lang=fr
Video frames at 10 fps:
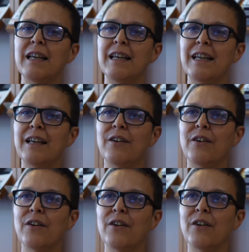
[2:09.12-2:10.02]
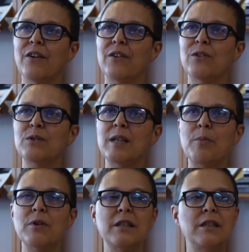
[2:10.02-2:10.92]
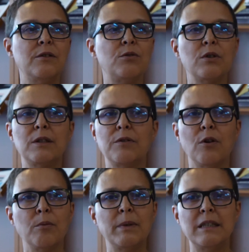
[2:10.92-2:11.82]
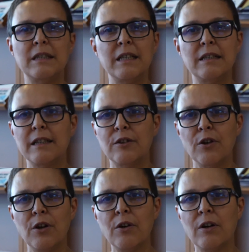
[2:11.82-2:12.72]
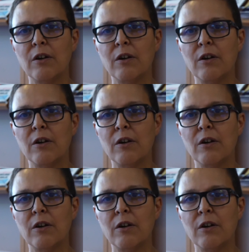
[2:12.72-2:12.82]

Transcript: Et donc, ça a porté sur différents métiers, secteurs.